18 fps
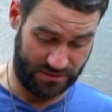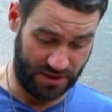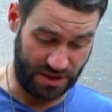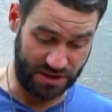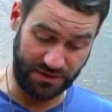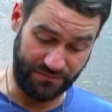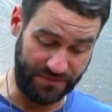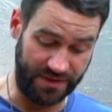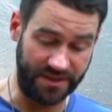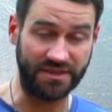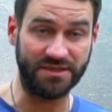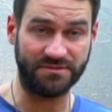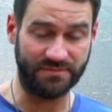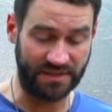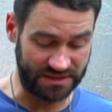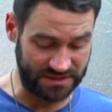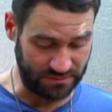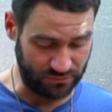
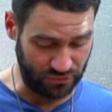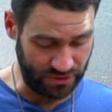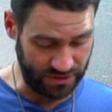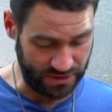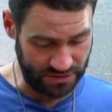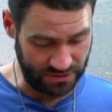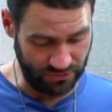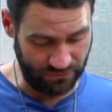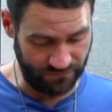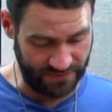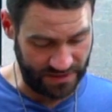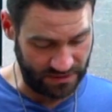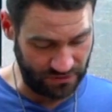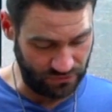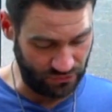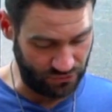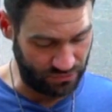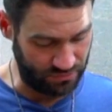keşifleriniz varsa bunları
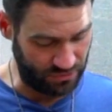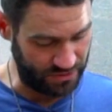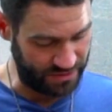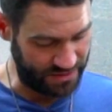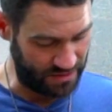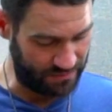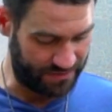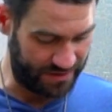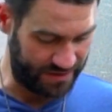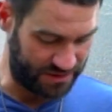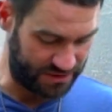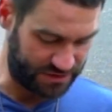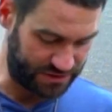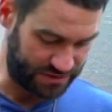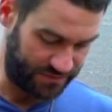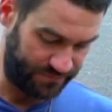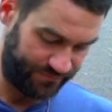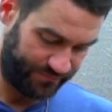lütfen yorum olarak
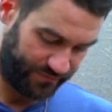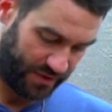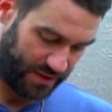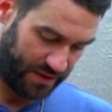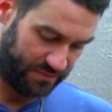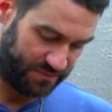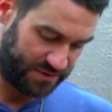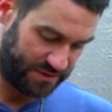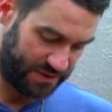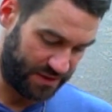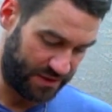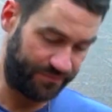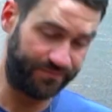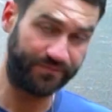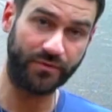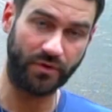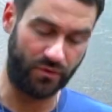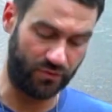paylaşın. Hepsini
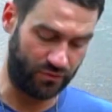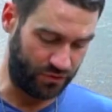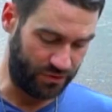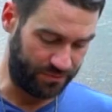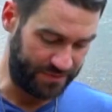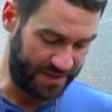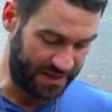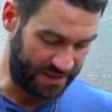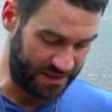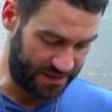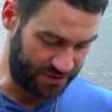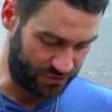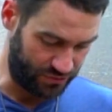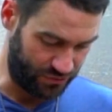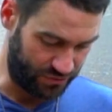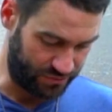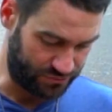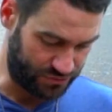okuyup
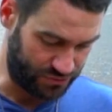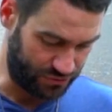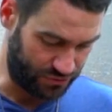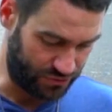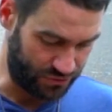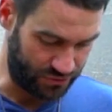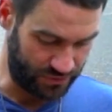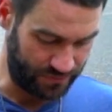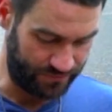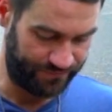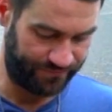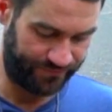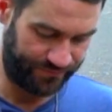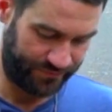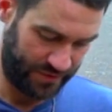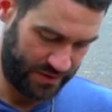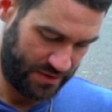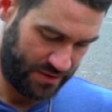değerlendiriyorum çünkü.
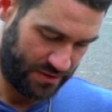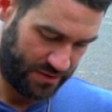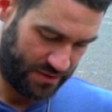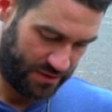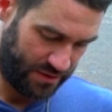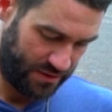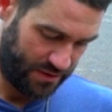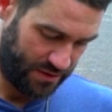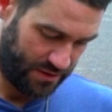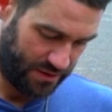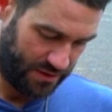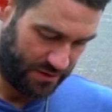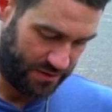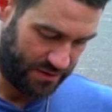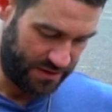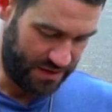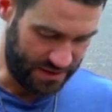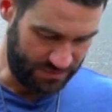
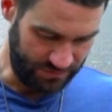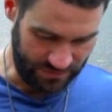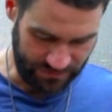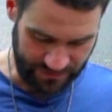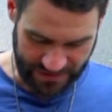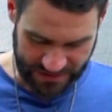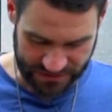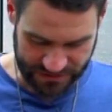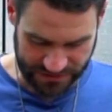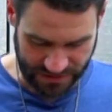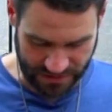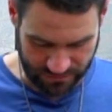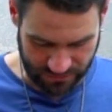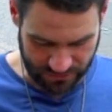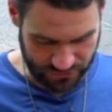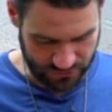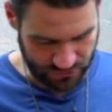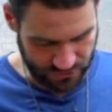Ee, dediğim gibi birazcık
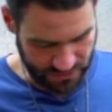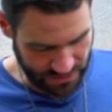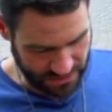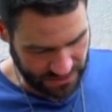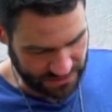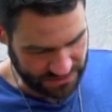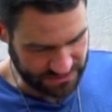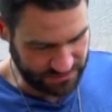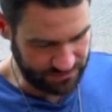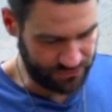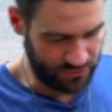kabuk üstünde kalsın.